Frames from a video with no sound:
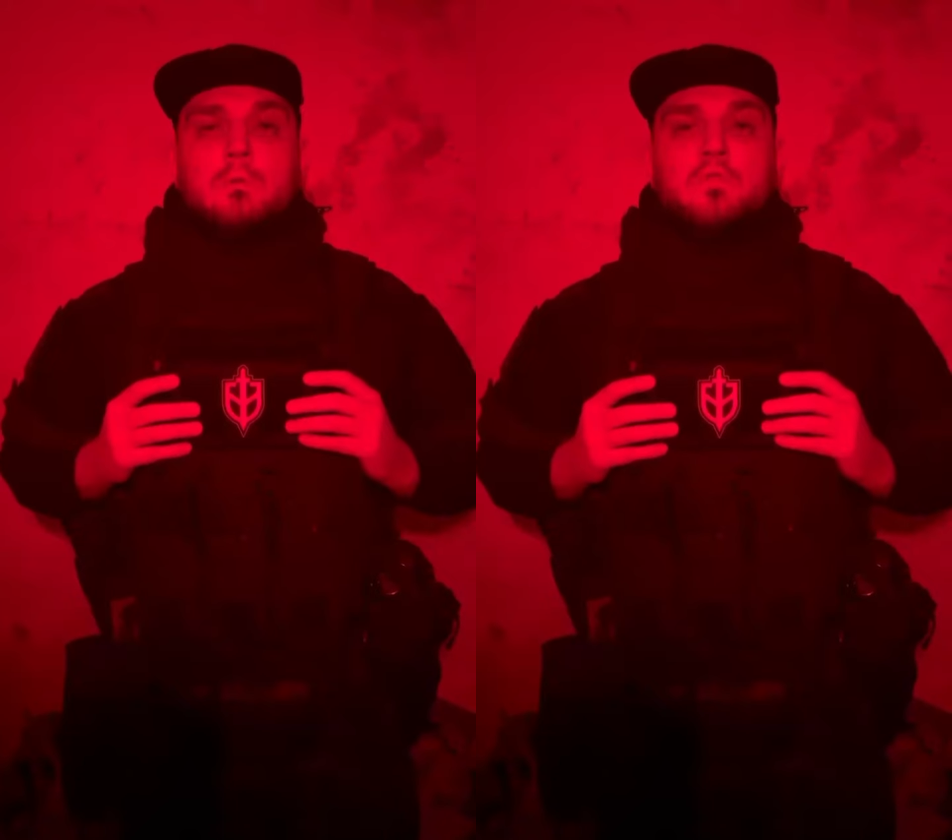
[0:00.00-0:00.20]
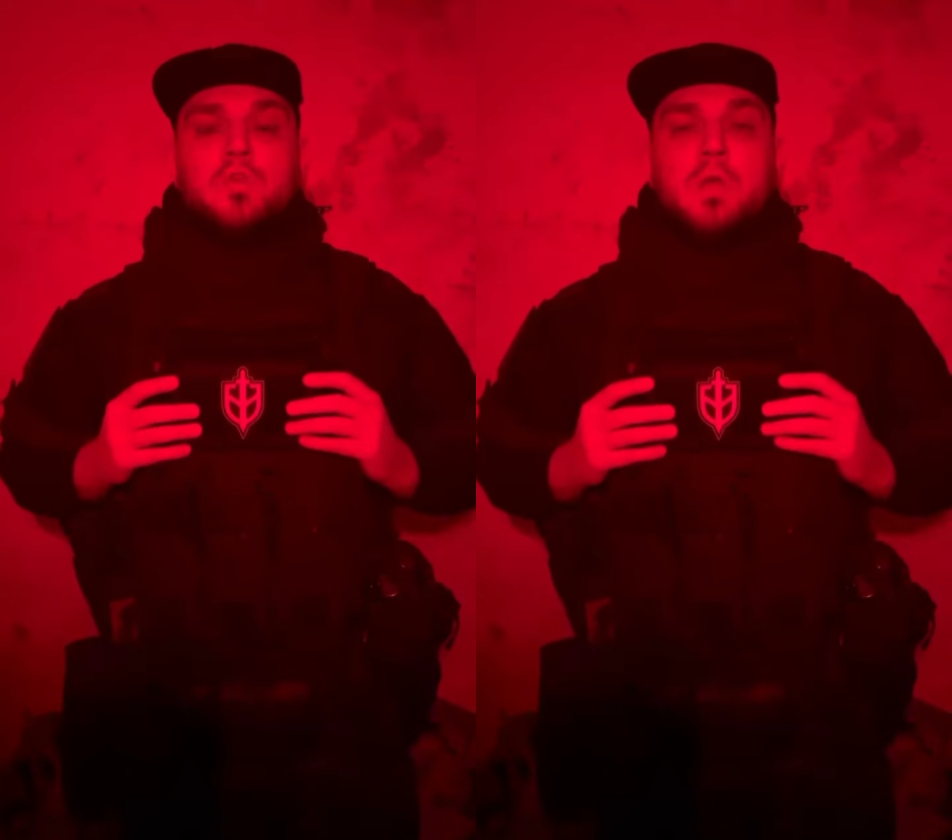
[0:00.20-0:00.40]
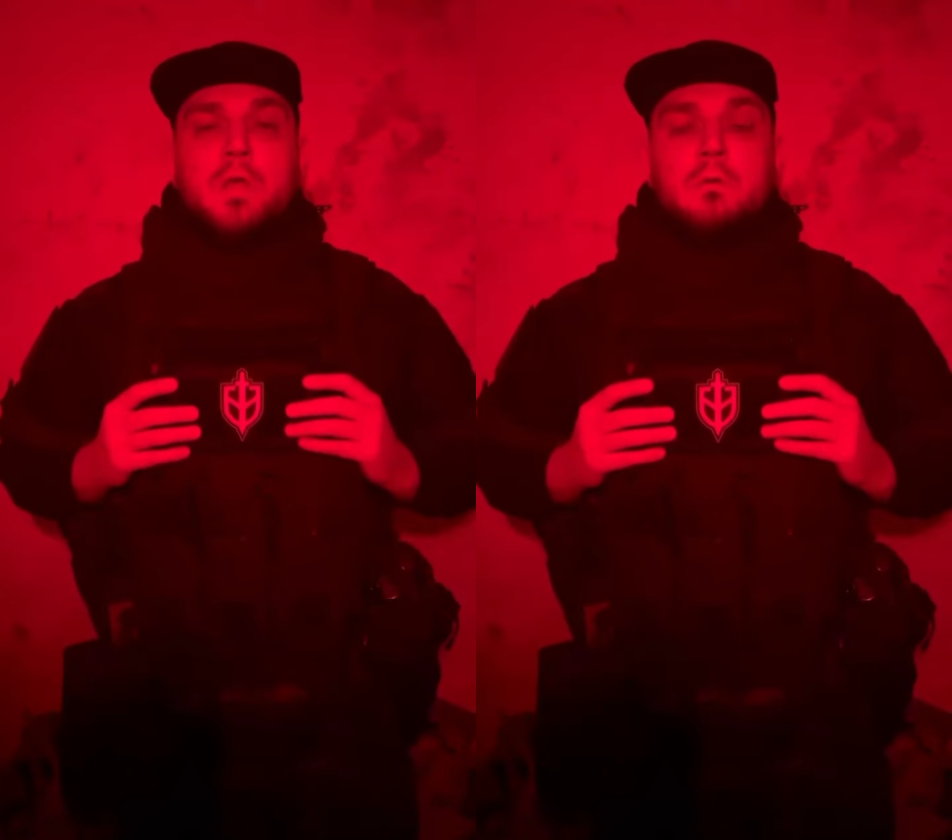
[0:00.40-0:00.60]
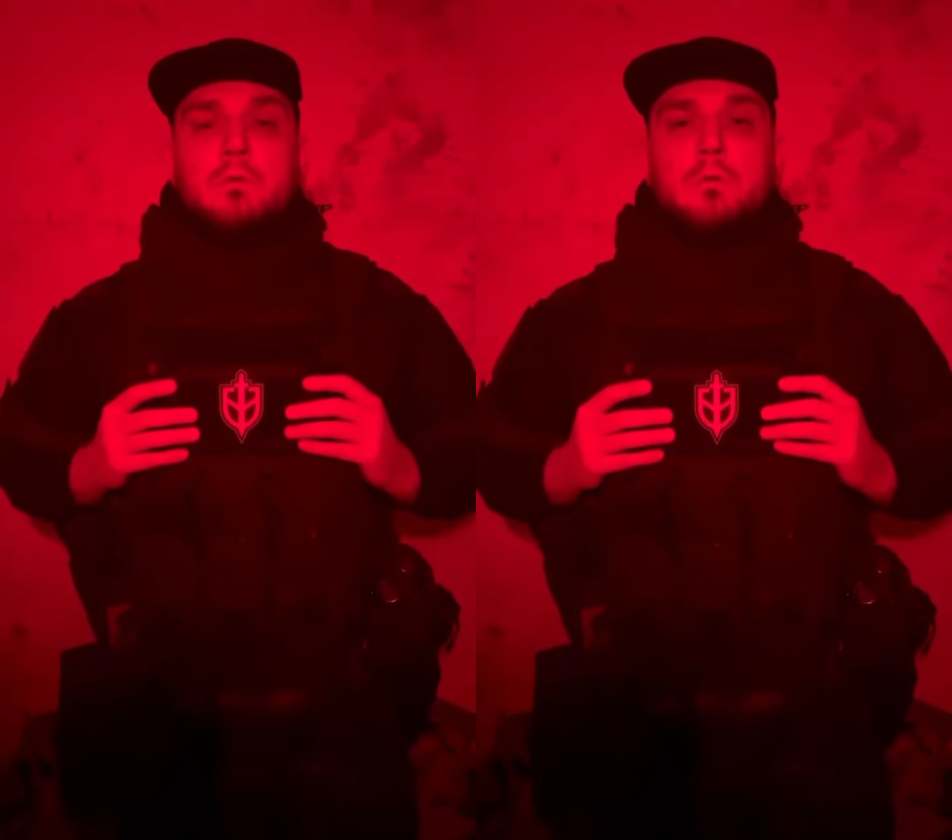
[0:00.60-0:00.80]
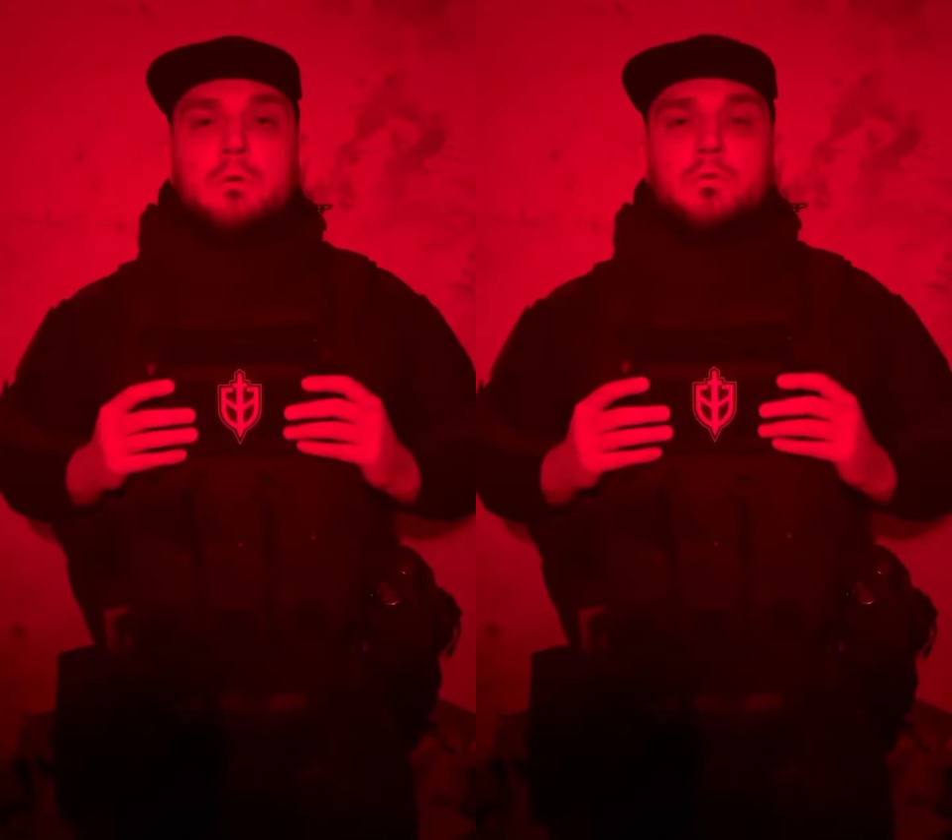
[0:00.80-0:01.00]
Вчера
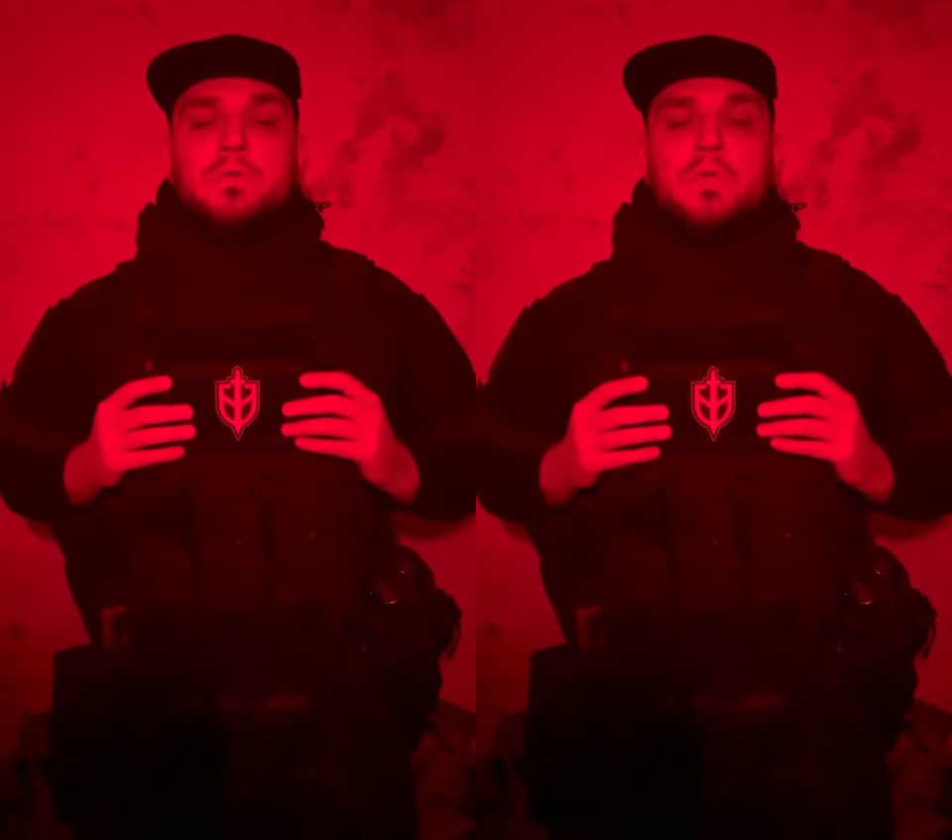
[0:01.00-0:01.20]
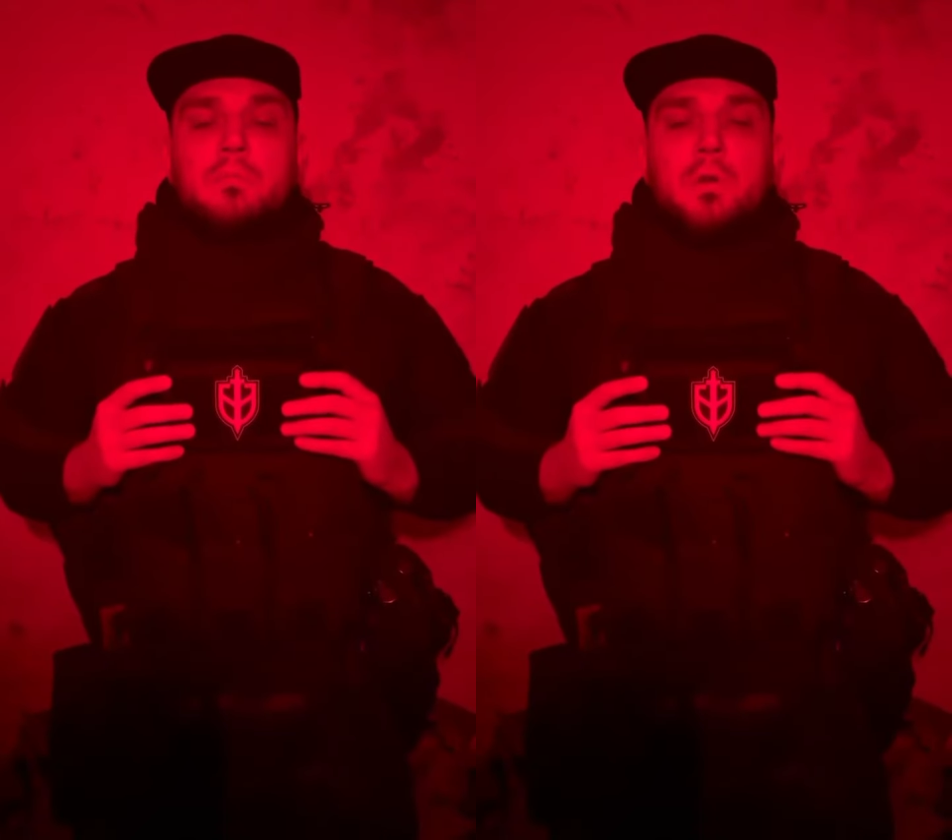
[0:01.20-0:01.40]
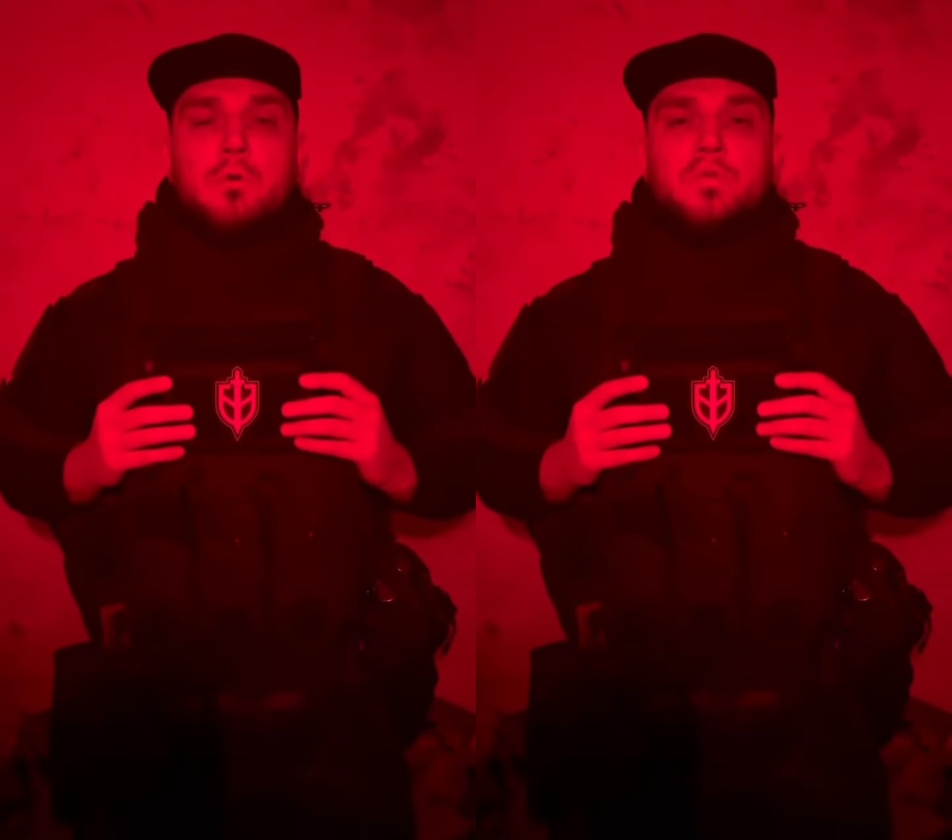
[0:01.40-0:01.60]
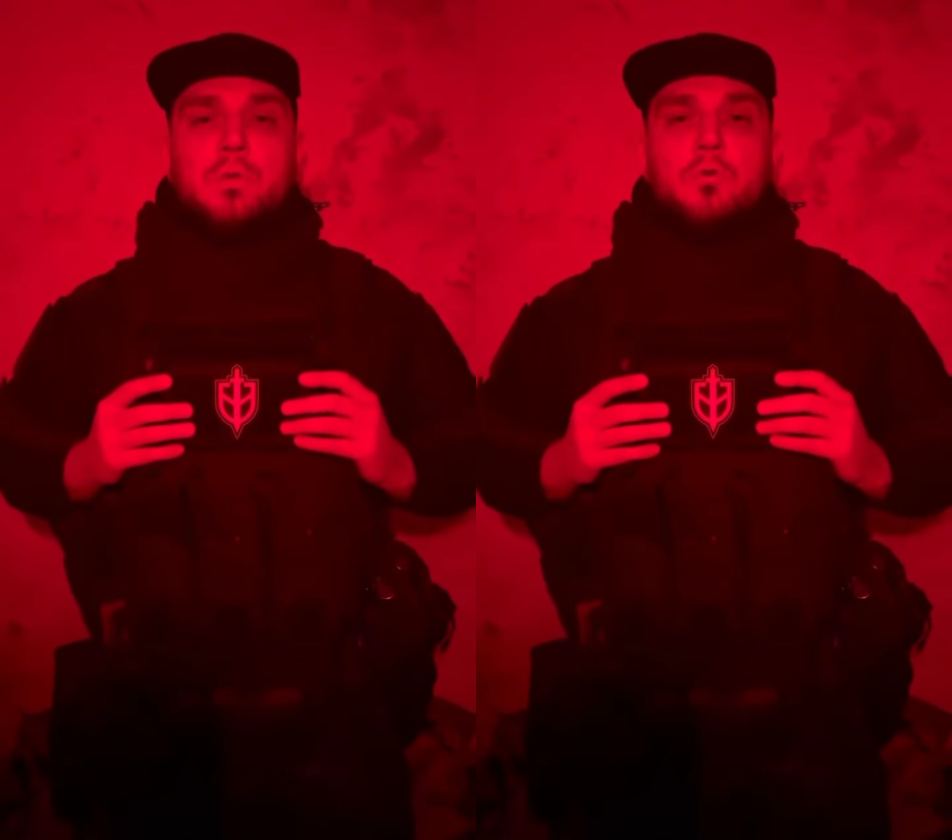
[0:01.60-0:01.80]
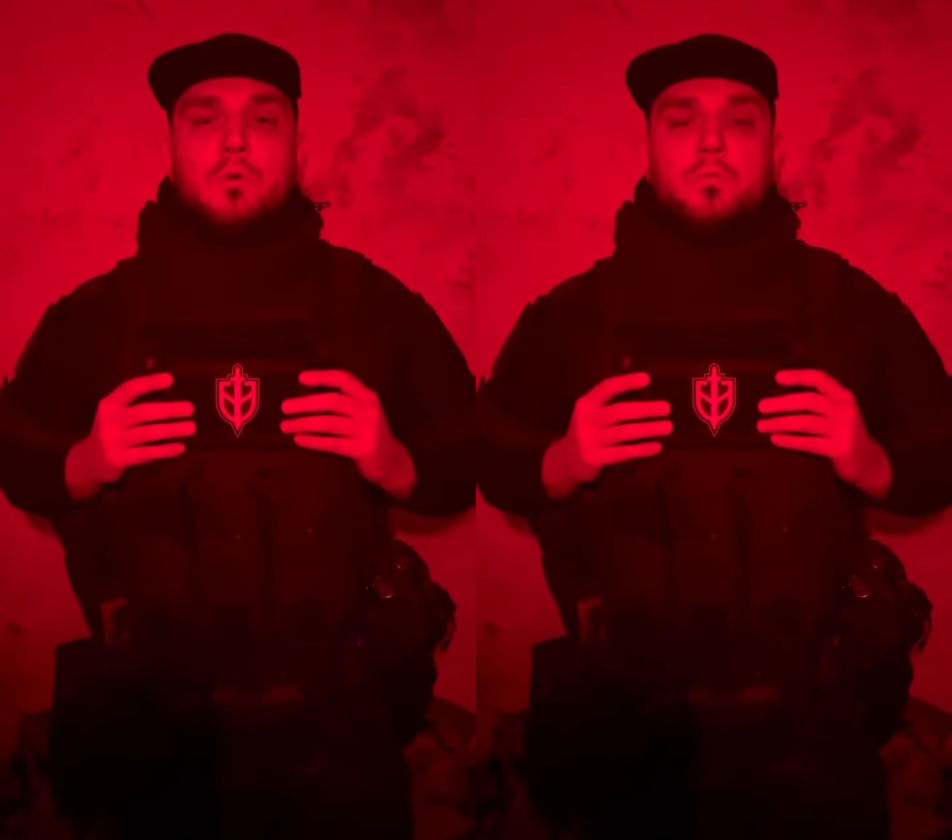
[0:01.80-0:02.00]
русский
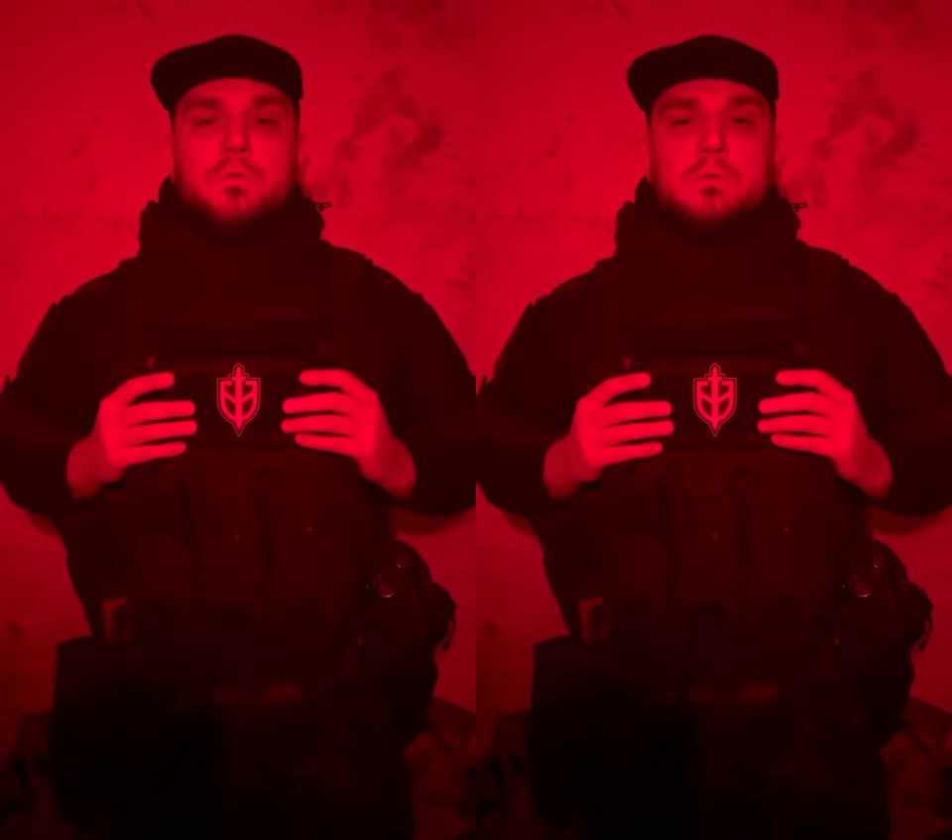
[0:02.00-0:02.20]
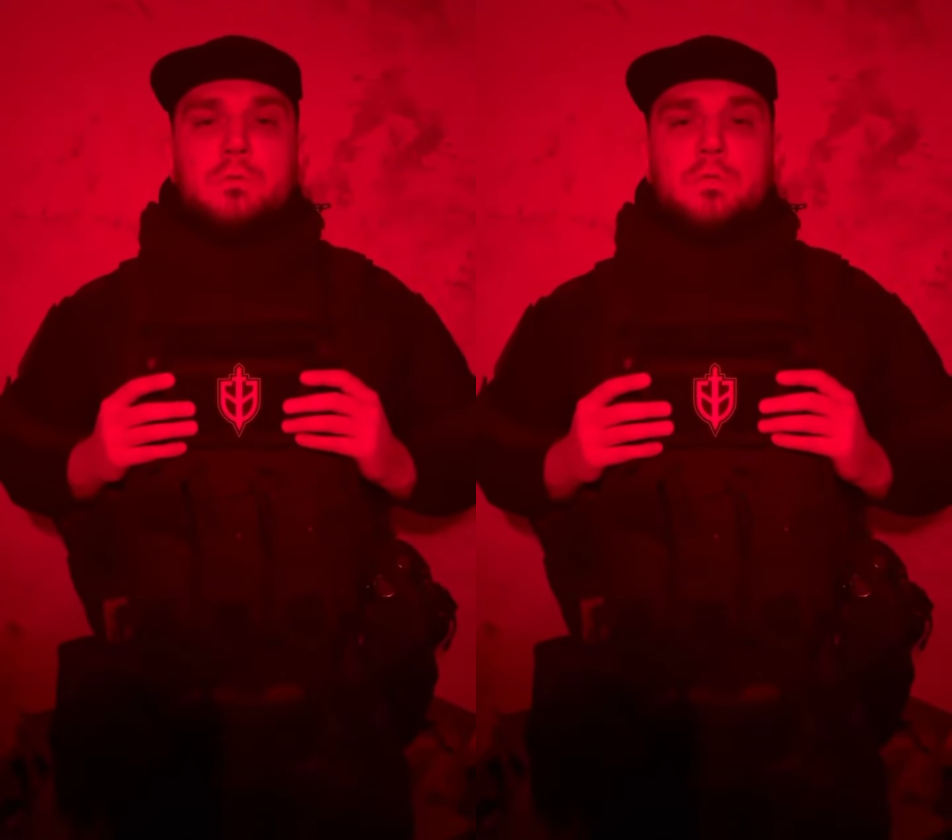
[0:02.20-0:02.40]
добровольческий корпус,